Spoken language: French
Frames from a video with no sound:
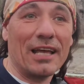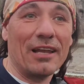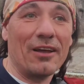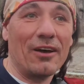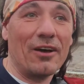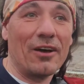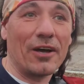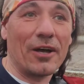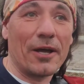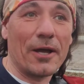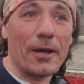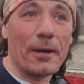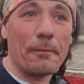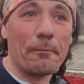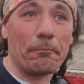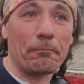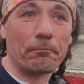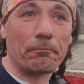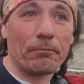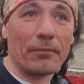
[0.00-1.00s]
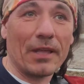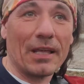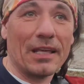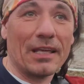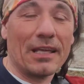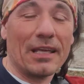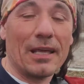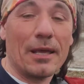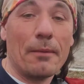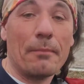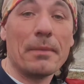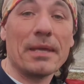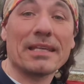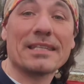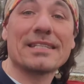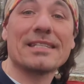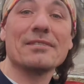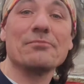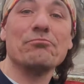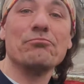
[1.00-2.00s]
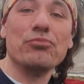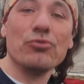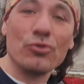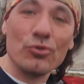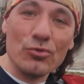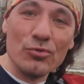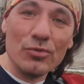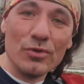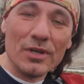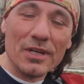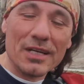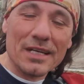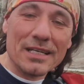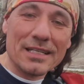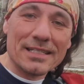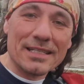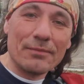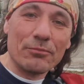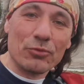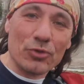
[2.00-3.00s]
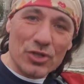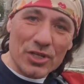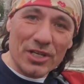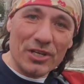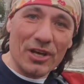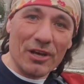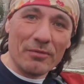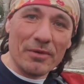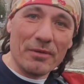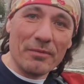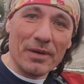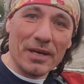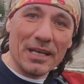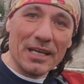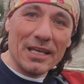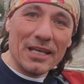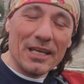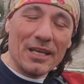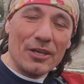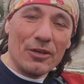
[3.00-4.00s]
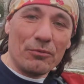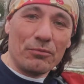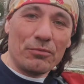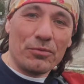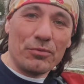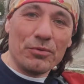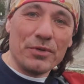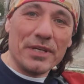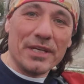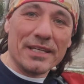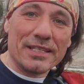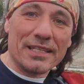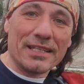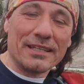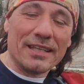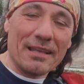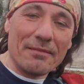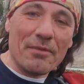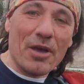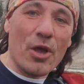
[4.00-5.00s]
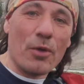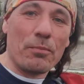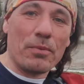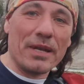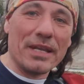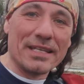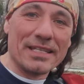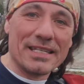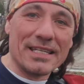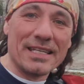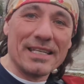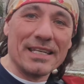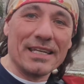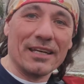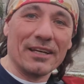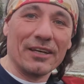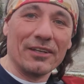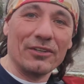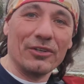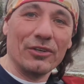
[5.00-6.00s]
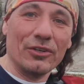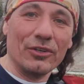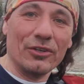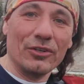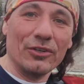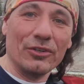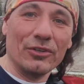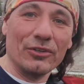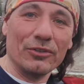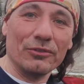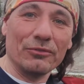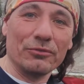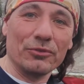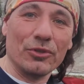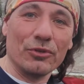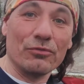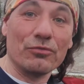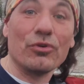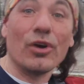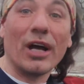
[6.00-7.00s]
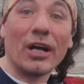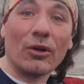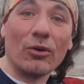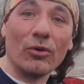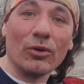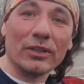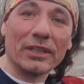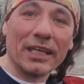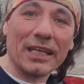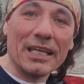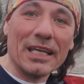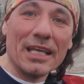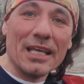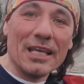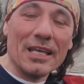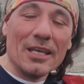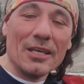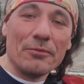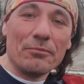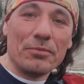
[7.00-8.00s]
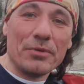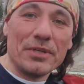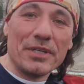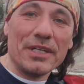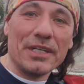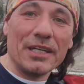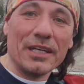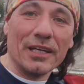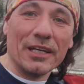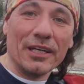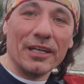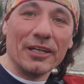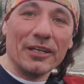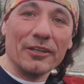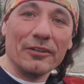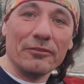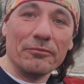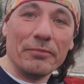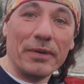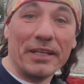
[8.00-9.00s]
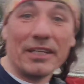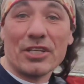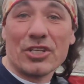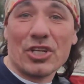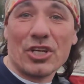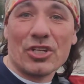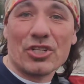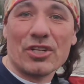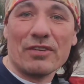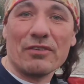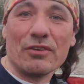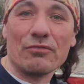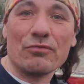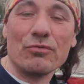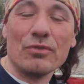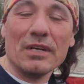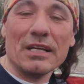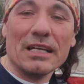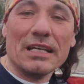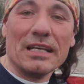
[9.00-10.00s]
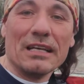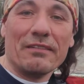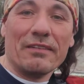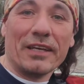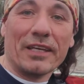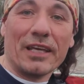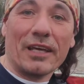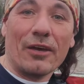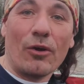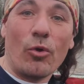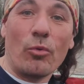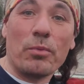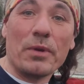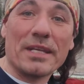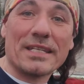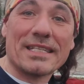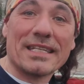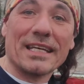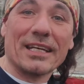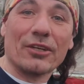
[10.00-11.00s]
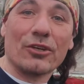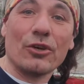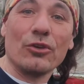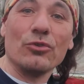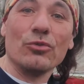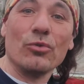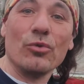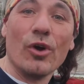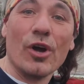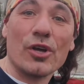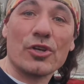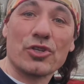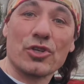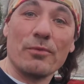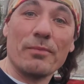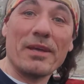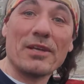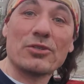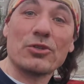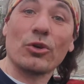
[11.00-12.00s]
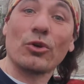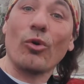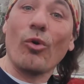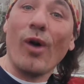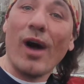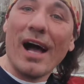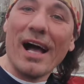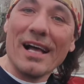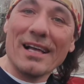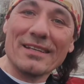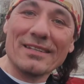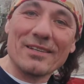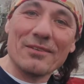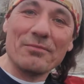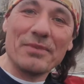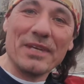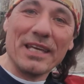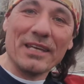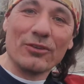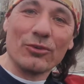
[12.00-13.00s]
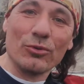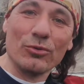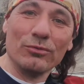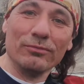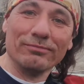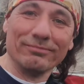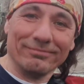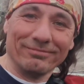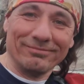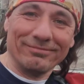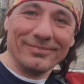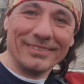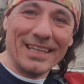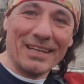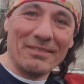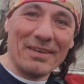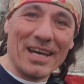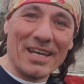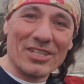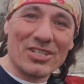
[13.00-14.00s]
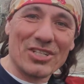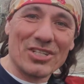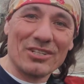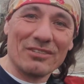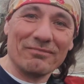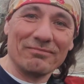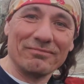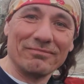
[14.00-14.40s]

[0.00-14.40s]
Alors euh, merci beaucoup. Ça me touche énormément. Puis c'est tellement un plaisir de, vous rencontrer, puis ben, d'échanger avec vous. au plaisir que nos chemins se croisent bientôt. Ça marche.